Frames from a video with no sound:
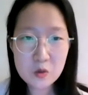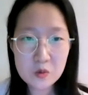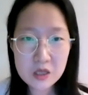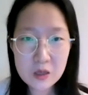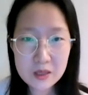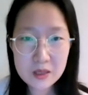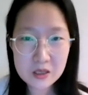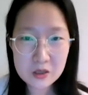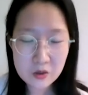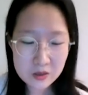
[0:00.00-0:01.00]
동남아
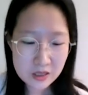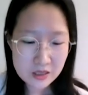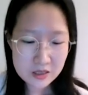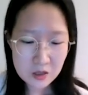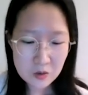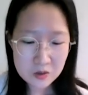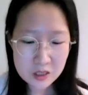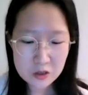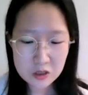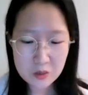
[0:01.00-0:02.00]
인터넷 사용자
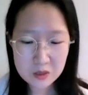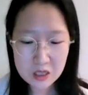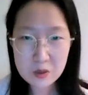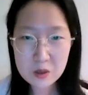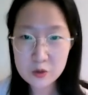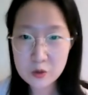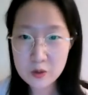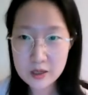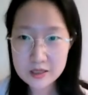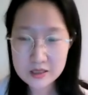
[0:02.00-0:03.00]
수를 한번
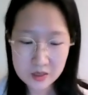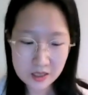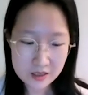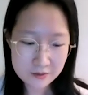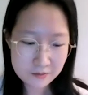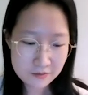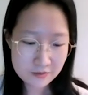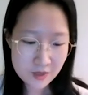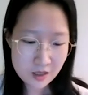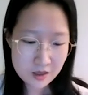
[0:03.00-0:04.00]
살펴보도록 하겠습니다.
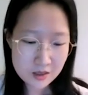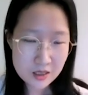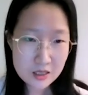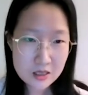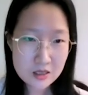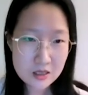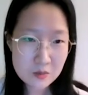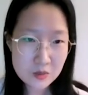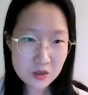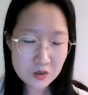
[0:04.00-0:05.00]
사실
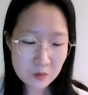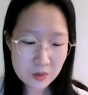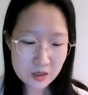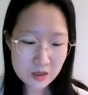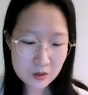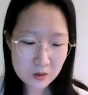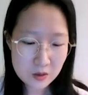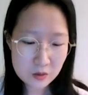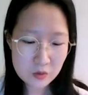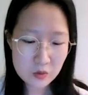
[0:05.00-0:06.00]
10년 전만
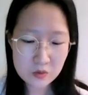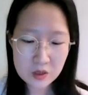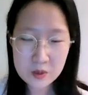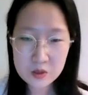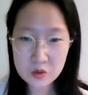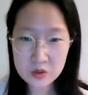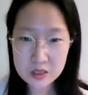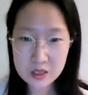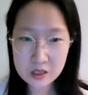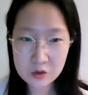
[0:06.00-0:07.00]
하더라도 동남아
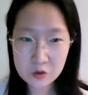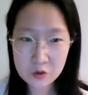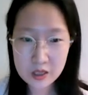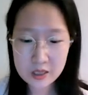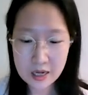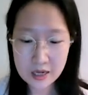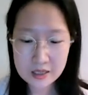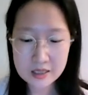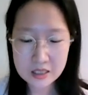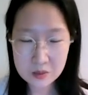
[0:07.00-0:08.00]
전체 인구의 약
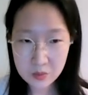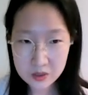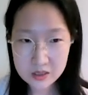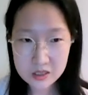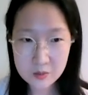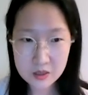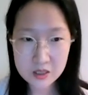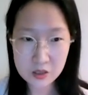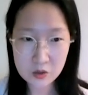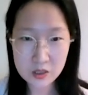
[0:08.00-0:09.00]

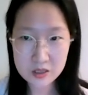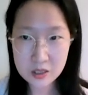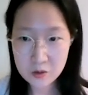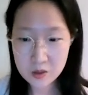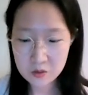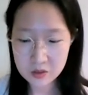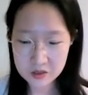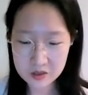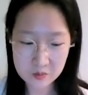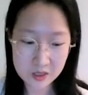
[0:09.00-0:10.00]
20%만이 인터넷을 사용하고
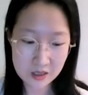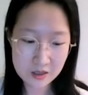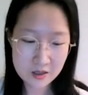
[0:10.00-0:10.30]
있었습니다.